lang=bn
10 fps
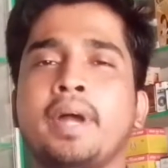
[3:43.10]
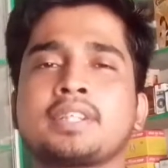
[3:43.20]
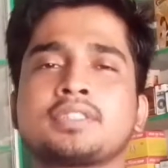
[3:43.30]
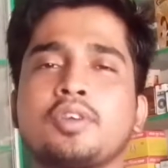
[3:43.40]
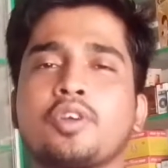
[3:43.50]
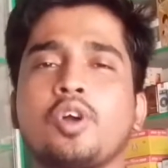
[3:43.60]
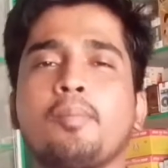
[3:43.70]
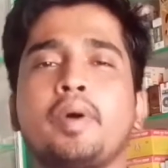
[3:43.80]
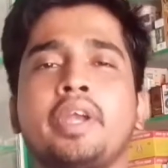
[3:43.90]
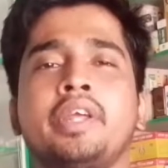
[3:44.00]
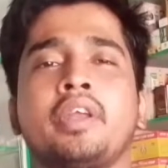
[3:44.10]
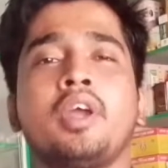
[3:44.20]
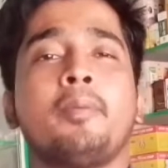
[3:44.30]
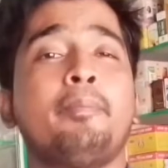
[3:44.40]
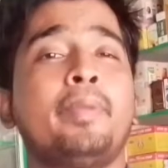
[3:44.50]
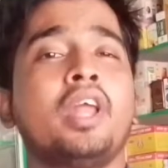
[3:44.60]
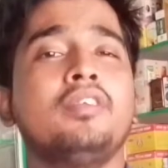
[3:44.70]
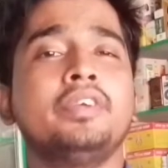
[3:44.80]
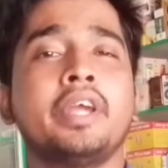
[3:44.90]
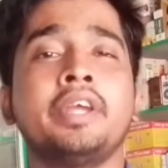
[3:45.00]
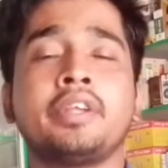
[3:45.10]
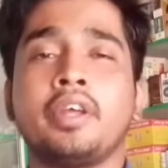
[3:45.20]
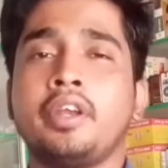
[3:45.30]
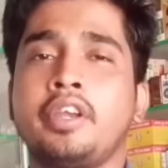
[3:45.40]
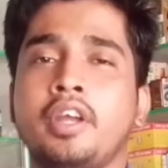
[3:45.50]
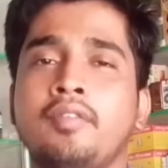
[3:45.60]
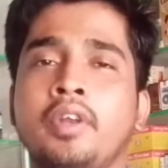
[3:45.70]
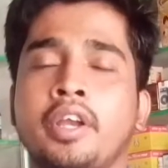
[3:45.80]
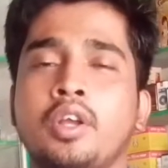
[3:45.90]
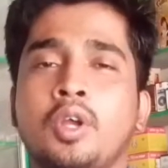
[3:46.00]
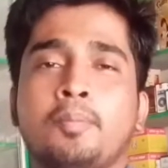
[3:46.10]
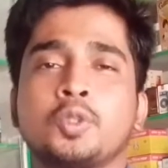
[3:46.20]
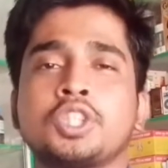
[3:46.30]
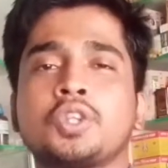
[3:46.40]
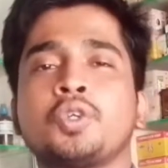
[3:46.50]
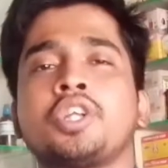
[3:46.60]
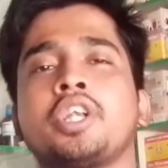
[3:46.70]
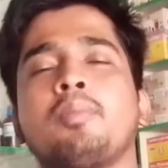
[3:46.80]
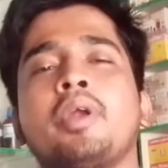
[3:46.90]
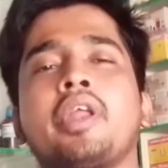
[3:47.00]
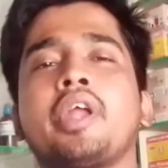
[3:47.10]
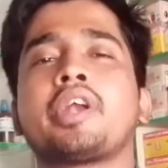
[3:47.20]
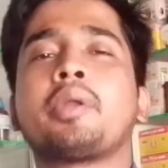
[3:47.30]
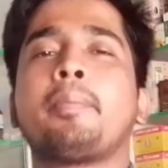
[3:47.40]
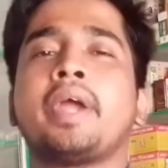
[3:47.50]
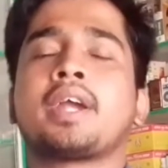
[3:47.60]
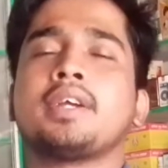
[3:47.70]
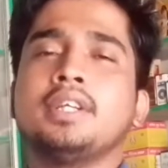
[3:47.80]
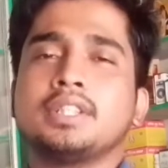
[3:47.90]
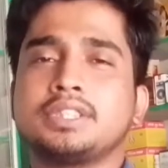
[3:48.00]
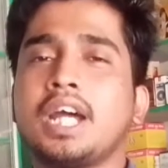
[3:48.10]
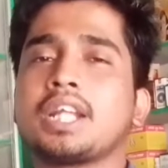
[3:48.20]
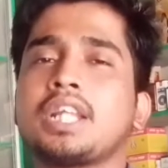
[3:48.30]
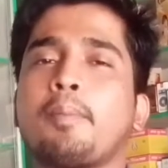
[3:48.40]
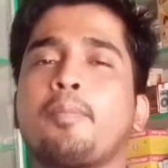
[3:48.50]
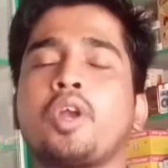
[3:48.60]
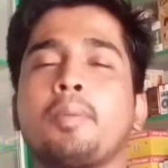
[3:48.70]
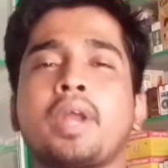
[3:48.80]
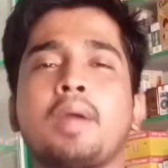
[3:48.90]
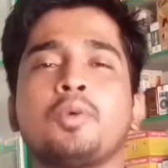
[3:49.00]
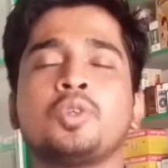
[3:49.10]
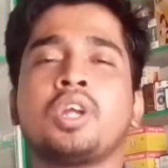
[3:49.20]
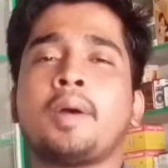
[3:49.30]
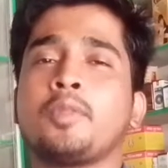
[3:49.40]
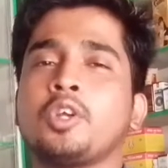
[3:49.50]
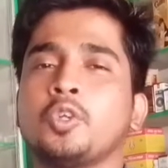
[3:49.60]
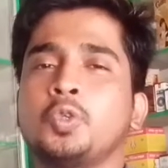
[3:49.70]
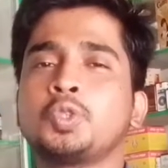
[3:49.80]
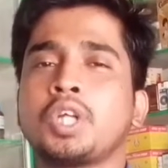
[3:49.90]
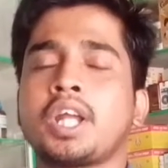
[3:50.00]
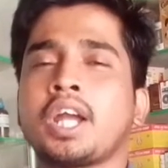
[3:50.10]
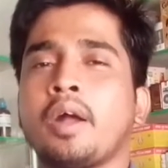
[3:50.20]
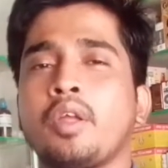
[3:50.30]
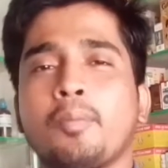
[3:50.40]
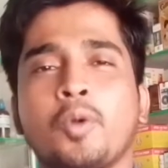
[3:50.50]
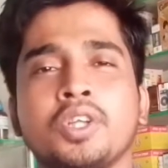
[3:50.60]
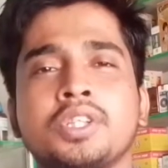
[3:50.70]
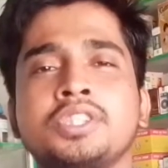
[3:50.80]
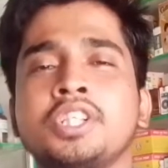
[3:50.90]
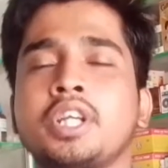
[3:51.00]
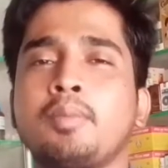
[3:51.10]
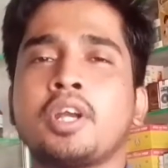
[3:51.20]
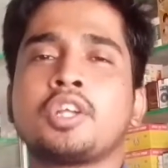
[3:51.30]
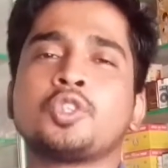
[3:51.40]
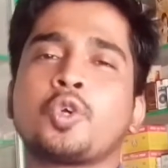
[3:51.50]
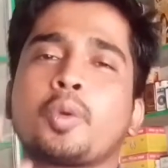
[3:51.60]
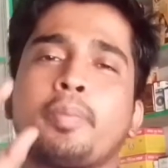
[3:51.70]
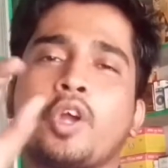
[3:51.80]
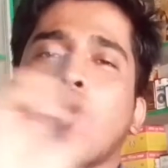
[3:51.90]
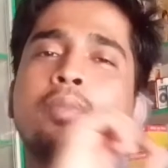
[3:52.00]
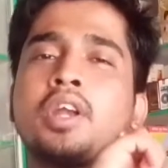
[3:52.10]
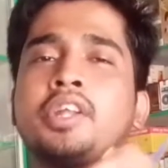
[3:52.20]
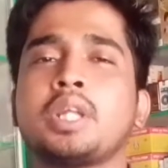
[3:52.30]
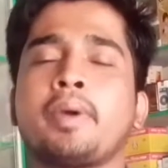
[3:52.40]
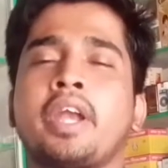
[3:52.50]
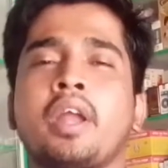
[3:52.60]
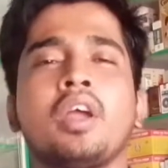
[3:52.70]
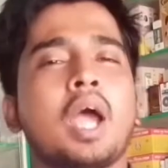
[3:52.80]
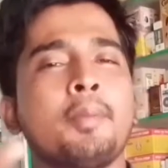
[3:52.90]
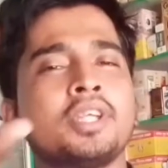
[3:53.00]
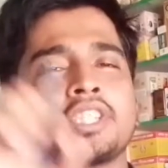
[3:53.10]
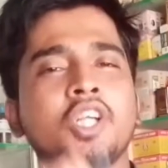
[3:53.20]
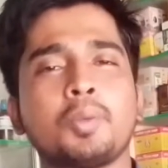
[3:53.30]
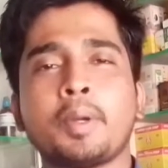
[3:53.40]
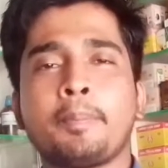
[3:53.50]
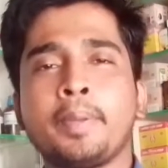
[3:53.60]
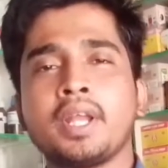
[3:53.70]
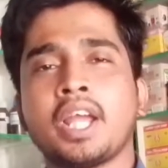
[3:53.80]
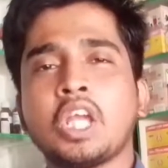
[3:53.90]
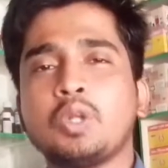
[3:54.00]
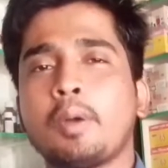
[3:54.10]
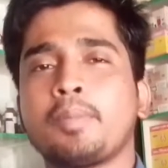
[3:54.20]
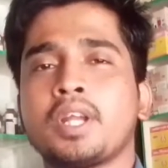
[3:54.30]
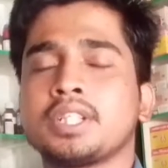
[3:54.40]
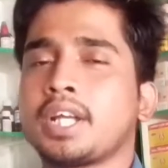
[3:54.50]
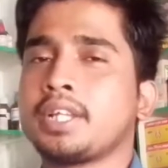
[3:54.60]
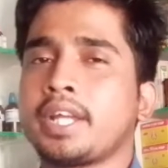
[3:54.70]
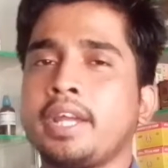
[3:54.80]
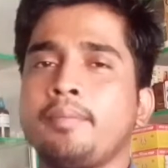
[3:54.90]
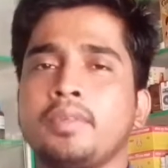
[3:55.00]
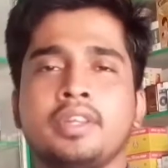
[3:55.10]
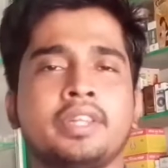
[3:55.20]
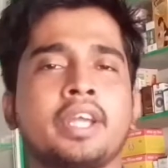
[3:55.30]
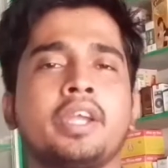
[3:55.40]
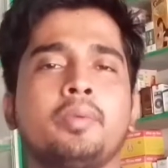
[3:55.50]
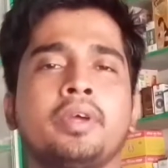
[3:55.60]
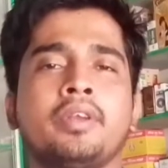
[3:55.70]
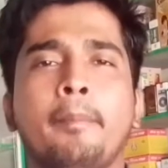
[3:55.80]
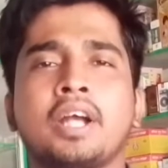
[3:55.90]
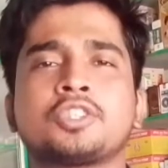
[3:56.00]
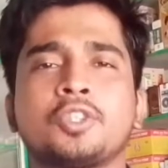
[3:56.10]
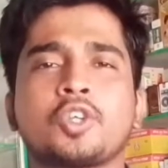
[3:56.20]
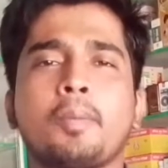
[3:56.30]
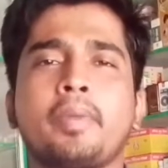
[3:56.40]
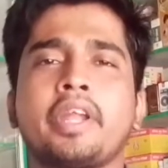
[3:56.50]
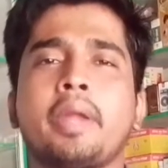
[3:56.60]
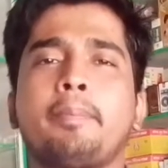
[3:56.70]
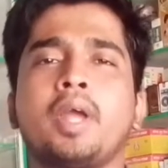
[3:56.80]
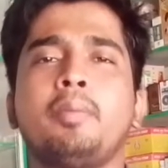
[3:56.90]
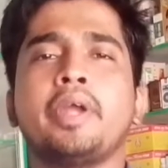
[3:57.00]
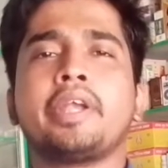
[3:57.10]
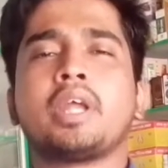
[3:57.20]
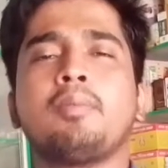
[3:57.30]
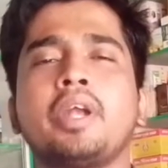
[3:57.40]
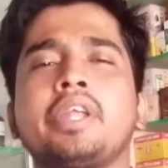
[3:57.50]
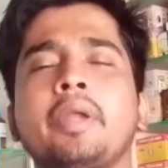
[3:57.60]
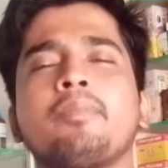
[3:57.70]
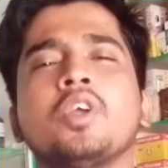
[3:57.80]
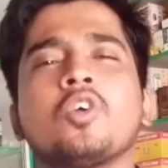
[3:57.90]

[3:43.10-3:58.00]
ব্যাকসন কোম্পানির পেলভি এইট ট্যাবলেট পঁচাত্তরটি ট্যাবলেটের একটি প্যাক যার দাম পড়ে প্রায় বন্ধুরা দুশো টাকা পঁয়ত্রিশটি ট্যাবলেটের ছোটো প্যাক আপনারা নিতে পারেন আমি স্ক্রিনের উপর পিক লাগিয়ে দেবো আপনারা সেখান থেকে দেখে নেবেন ভ্যাকসিন কোম্পানির এই পেলভিএর ট্যাবলেটটি